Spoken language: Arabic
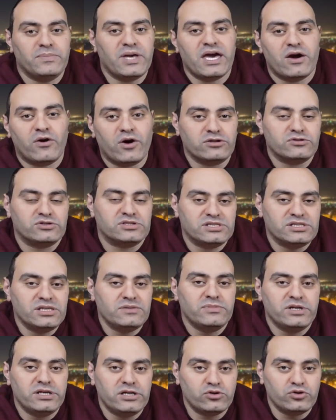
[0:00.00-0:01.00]

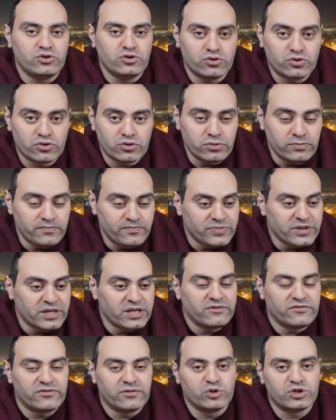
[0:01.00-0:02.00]
161 مليون يورو
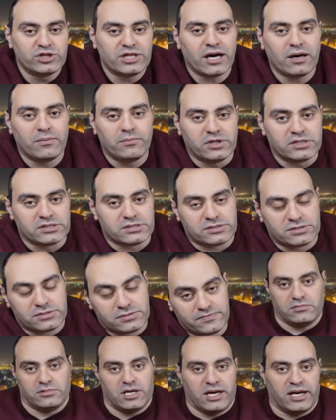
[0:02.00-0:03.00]
في منتخب مصر
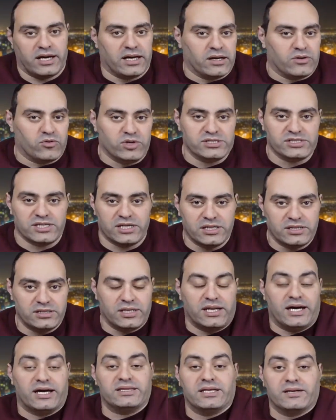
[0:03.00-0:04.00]
حاجه كويسه
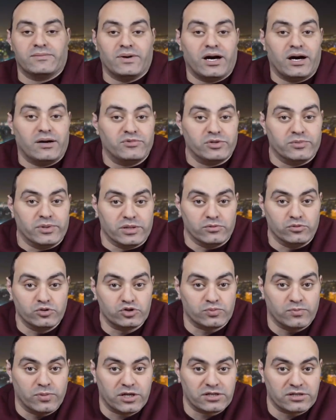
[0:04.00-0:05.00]
جدا عندك بقى عمرو
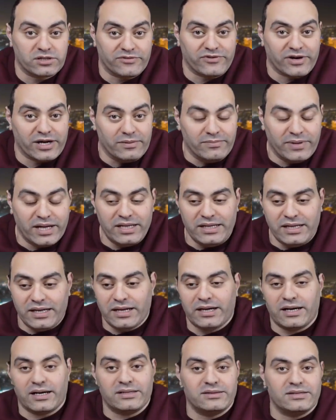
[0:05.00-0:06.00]
مرموش بره في المانيا
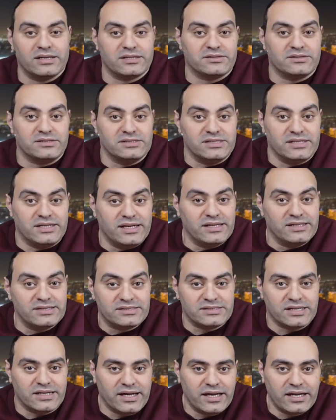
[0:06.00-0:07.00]
عندك تريزيجيه
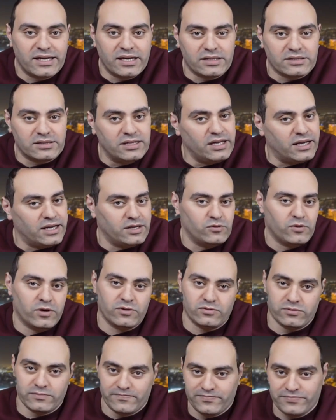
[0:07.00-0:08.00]
لسه راجع الدنيا حلوه
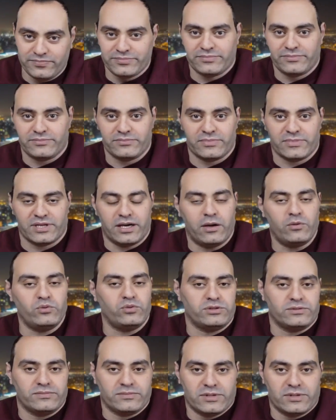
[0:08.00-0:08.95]
قوي قوي